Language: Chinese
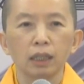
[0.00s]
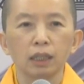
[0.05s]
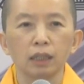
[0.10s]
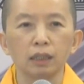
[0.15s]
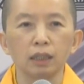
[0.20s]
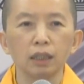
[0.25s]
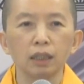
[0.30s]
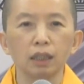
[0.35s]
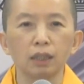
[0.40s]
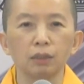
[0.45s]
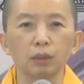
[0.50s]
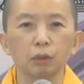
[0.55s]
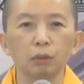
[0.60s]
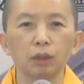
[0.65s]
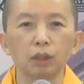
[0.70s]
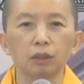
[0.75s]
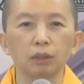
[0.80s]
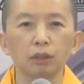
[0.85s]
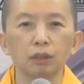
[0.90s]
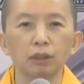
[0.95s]
可是很
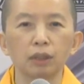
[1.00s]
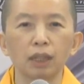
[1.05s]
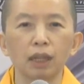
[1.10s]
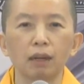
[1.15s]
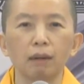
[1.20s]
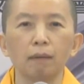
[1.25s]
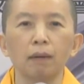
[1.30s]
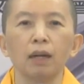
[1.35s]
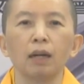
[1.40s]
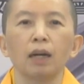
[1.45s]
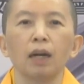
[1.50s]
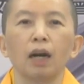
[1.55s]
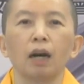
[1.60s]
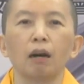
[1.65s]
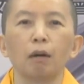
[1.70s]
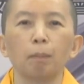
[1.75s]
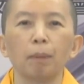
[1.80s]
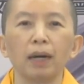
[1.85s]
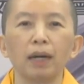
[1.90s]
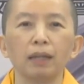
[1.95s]
多人就这样，
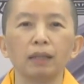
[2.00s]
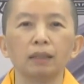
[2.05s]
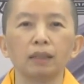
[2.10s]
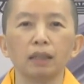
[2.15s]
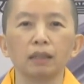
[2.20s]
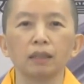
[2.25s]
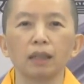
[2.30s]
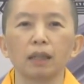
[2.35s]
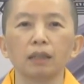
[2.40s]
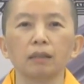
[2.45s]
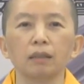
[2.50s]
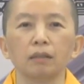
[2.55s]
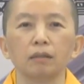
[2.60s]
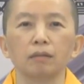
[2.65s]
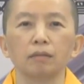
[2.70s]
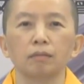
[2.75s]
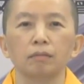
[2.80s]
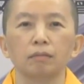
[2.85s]
好拍掌弹指，